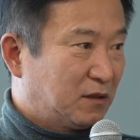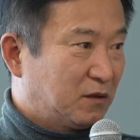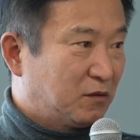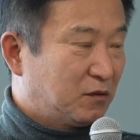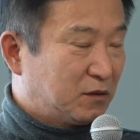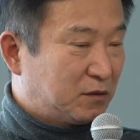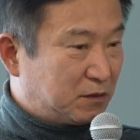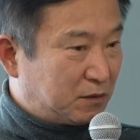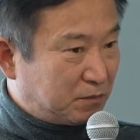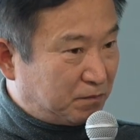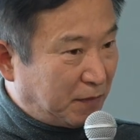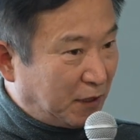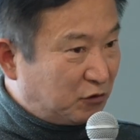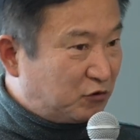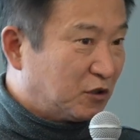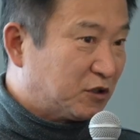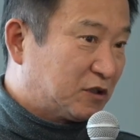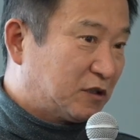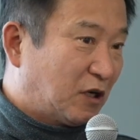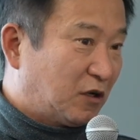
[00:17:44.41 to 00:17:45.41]
그
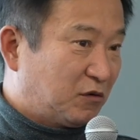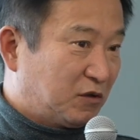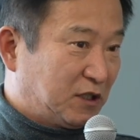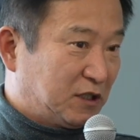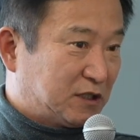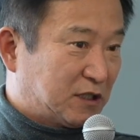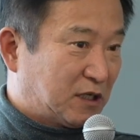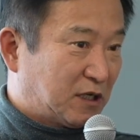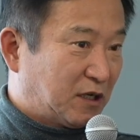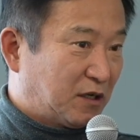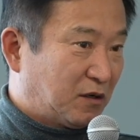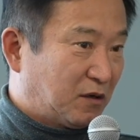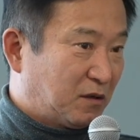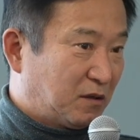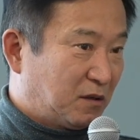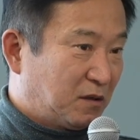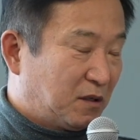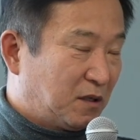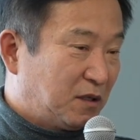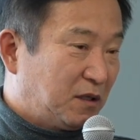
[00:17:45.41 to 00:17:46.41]
매주에서 나오는 거 있잖아요.
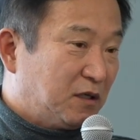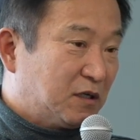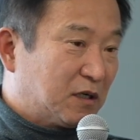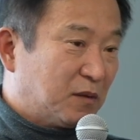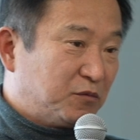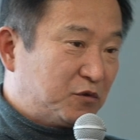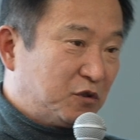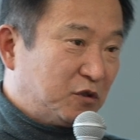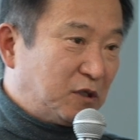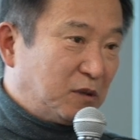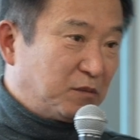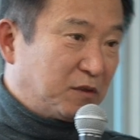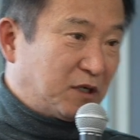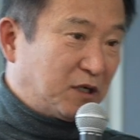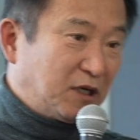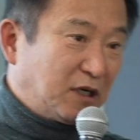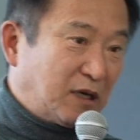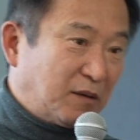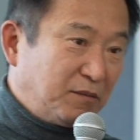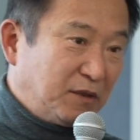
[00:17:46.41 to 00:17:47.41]
이 검출되면
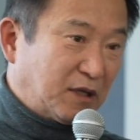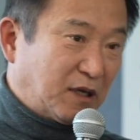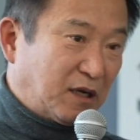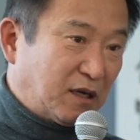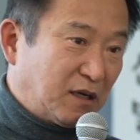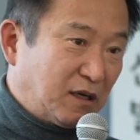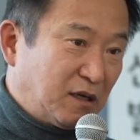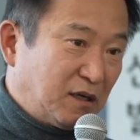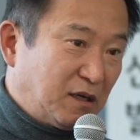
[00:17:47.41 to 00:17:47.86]
큰일 납니다.